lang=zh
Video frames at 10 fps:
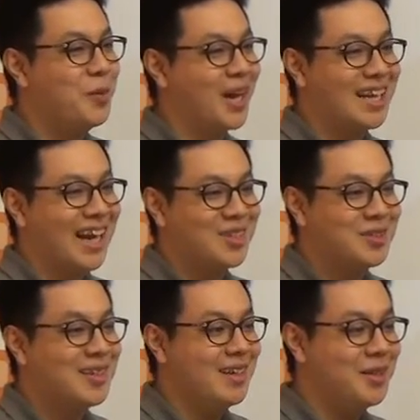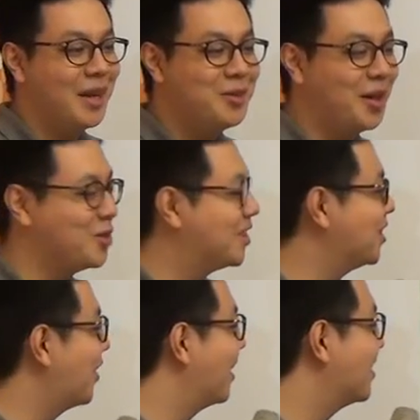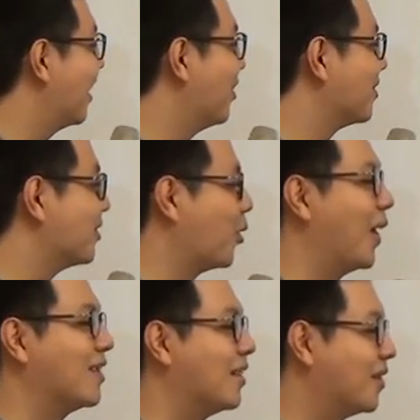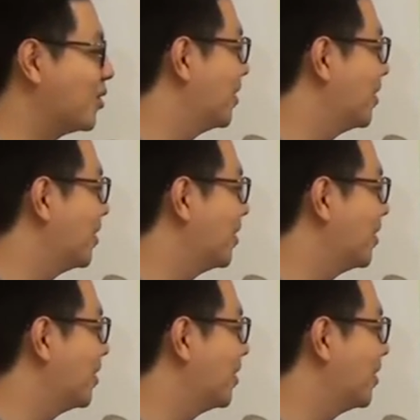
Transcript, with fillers: 会不会跟大家说要要要去新中还是大公司，我怕得得